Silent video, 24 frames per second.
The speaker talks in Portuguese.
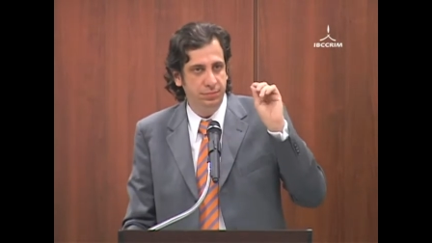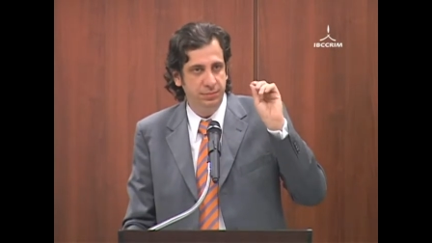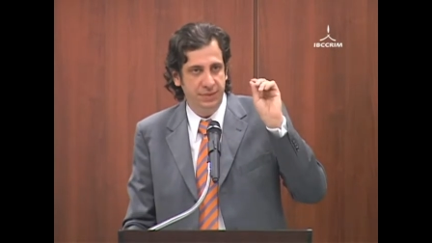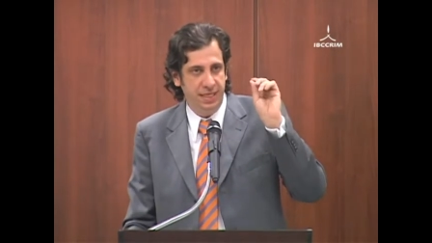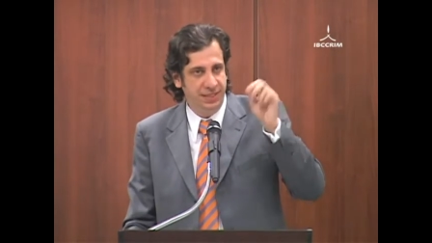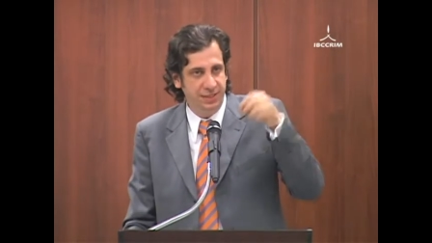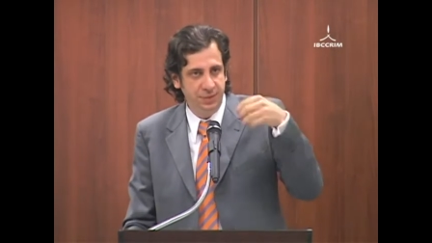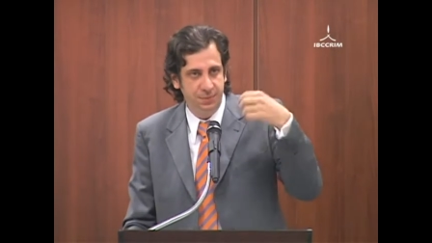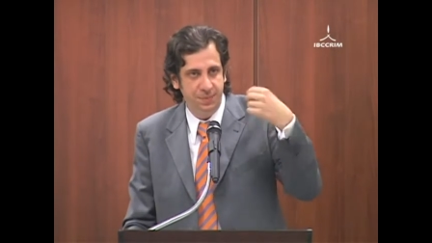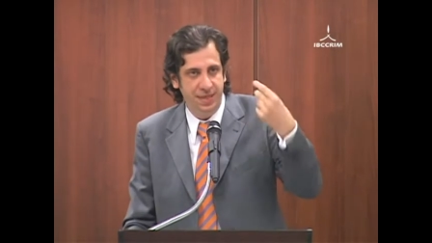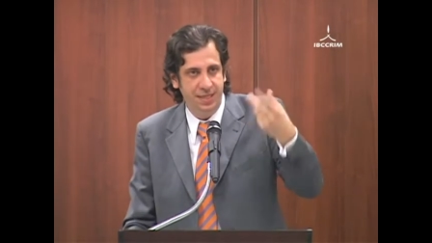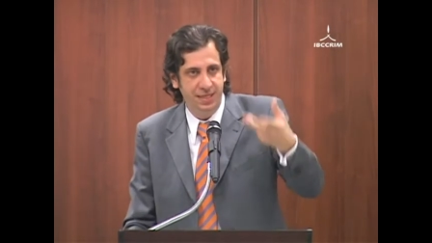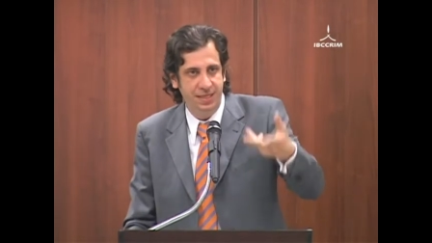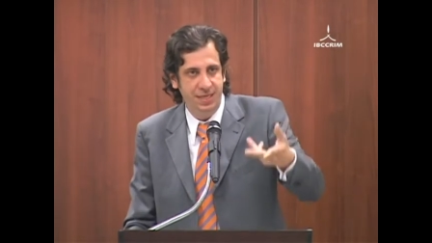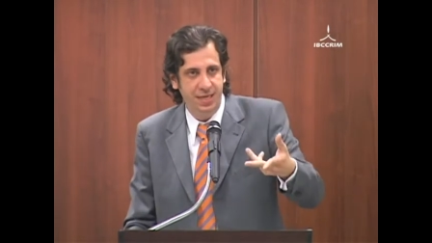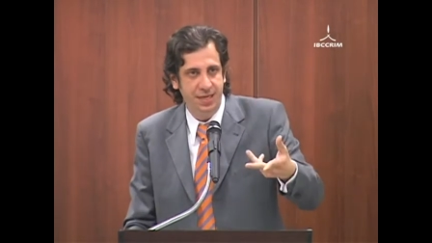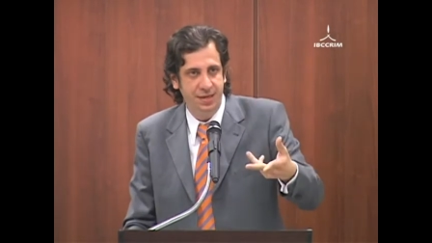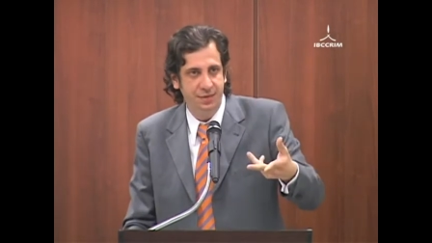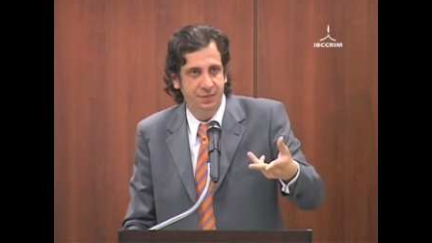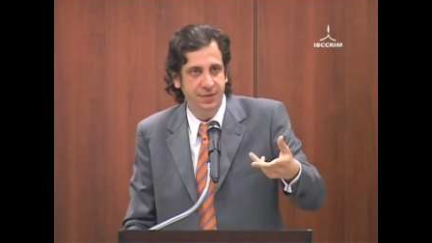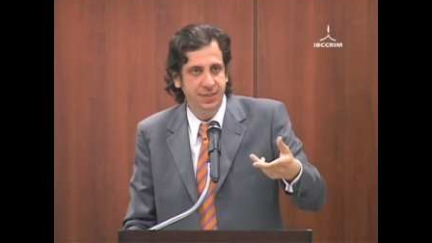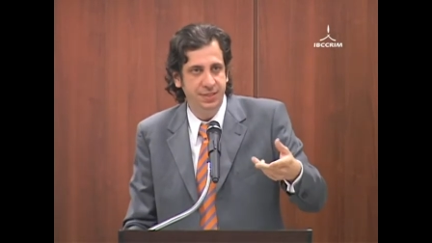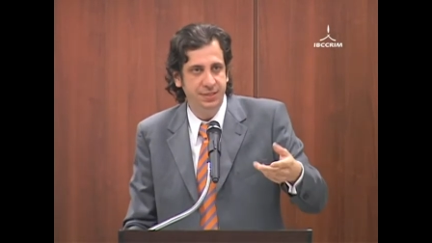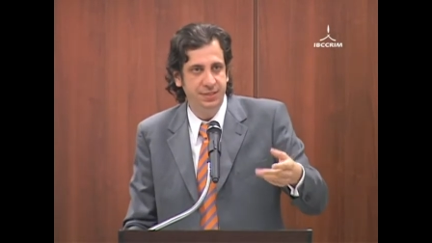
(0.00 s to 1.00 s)
das
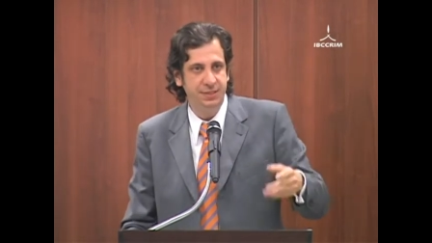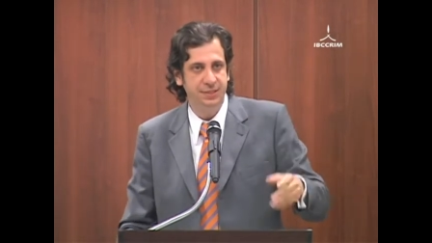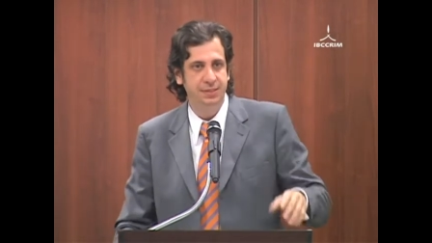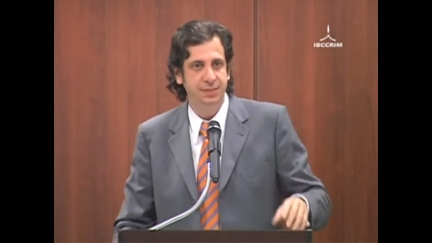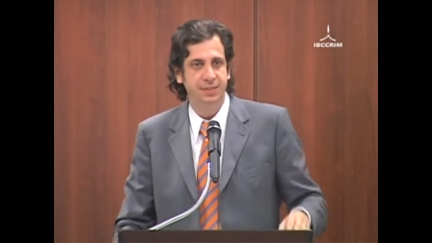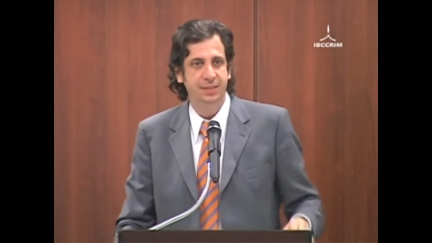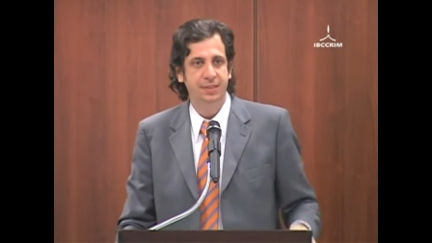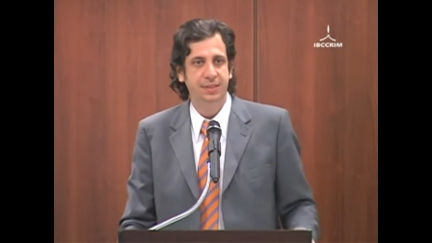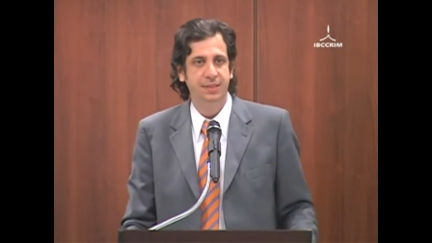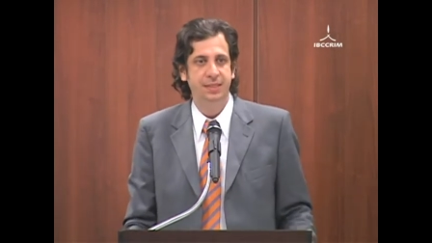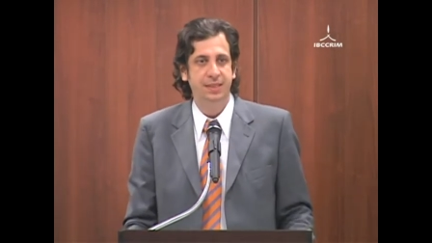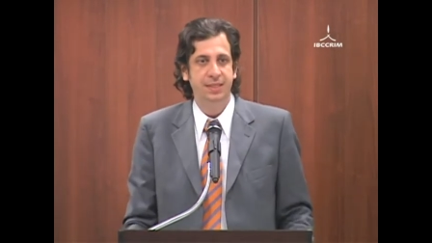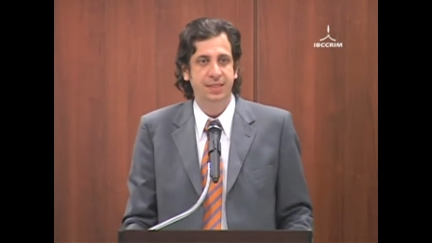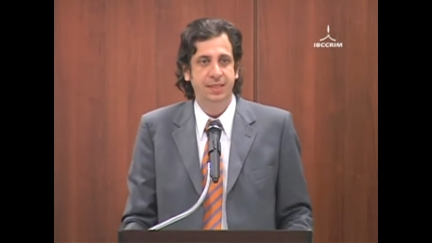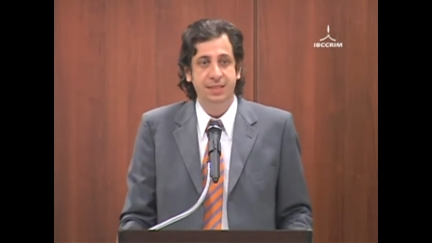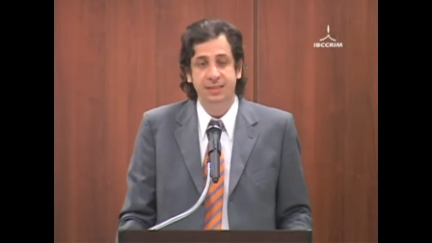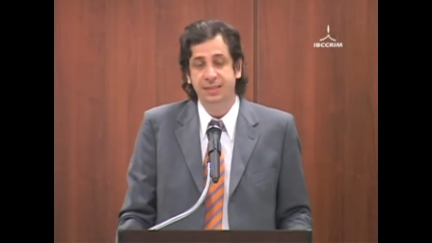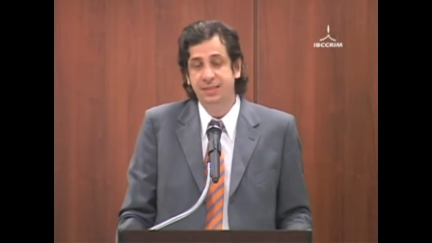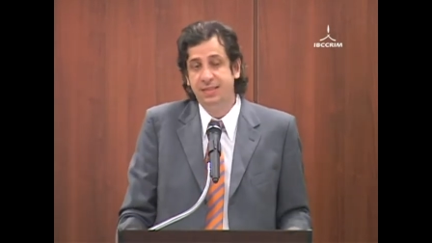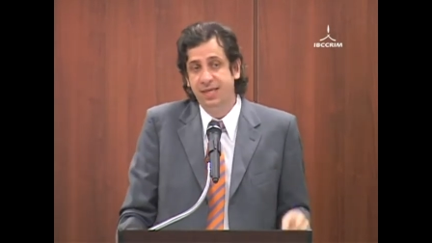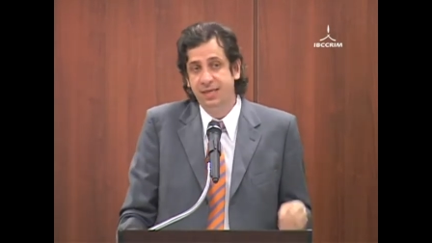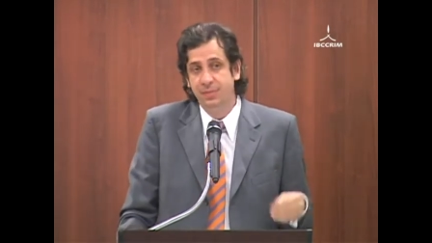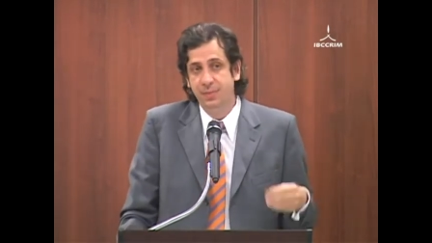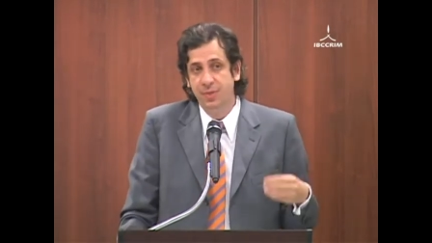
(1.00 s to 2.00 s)
palavras
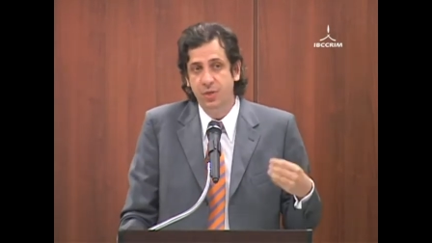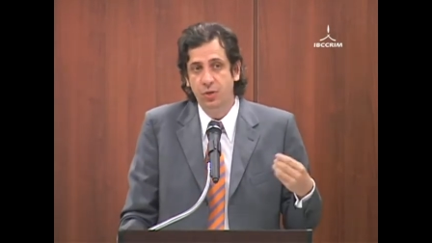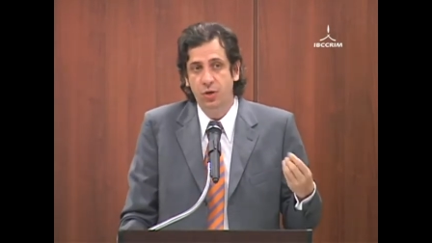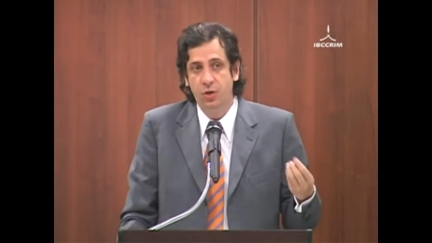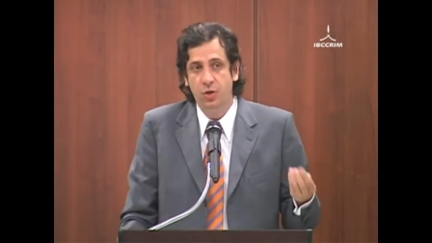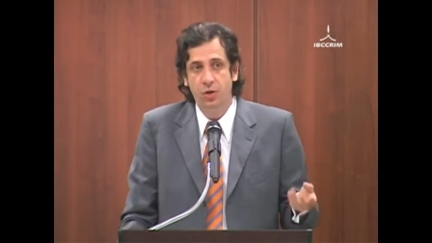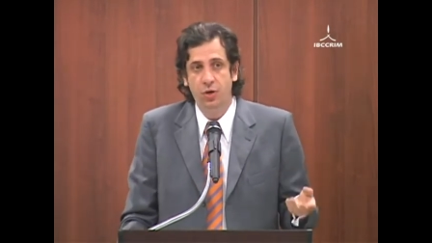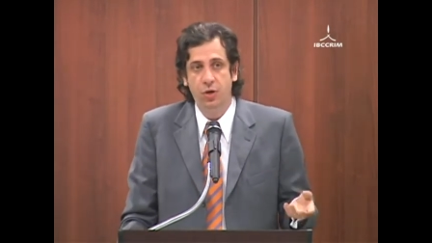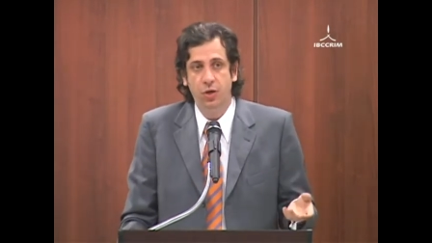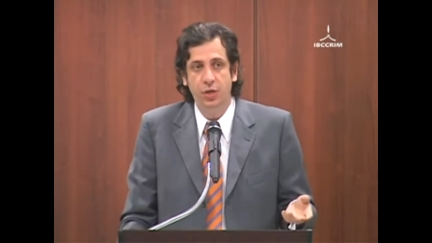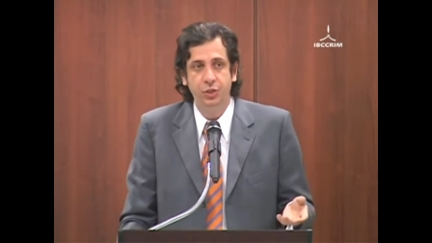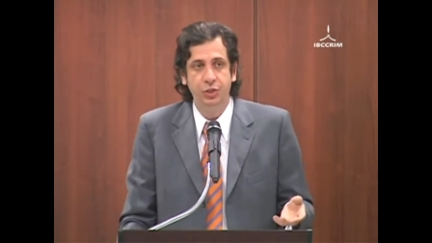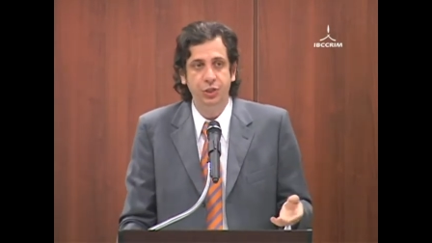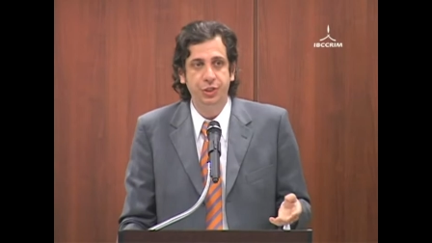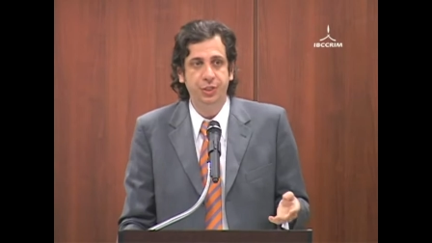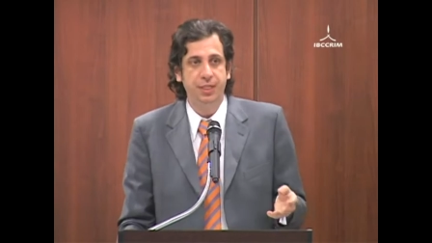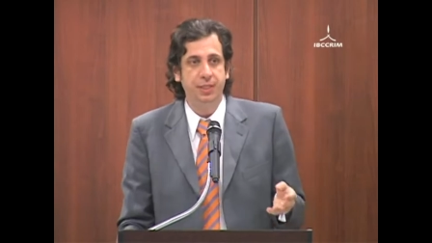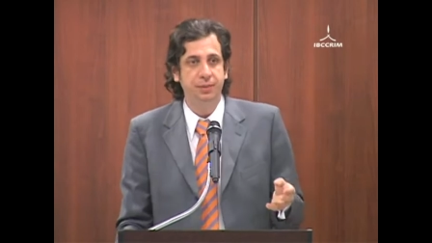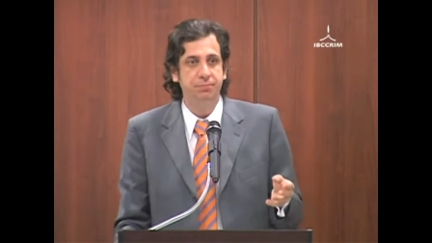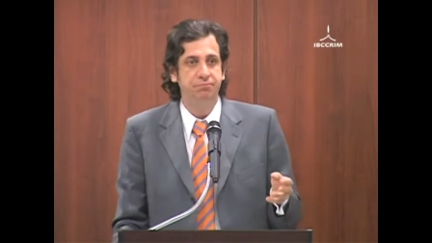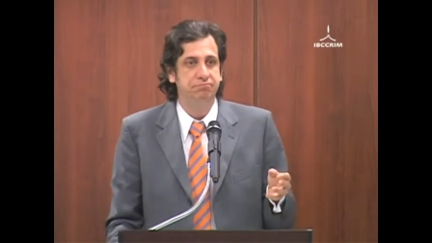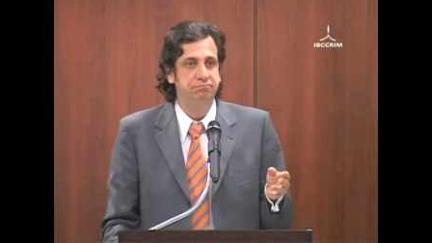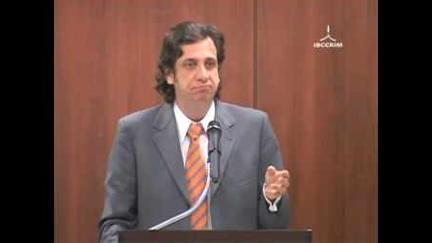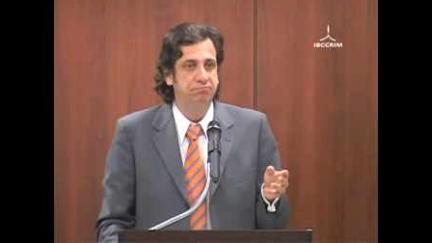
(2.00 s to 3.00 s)

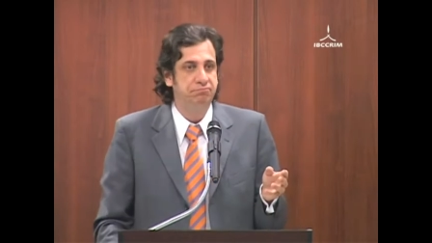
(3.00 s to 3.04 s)
terminológica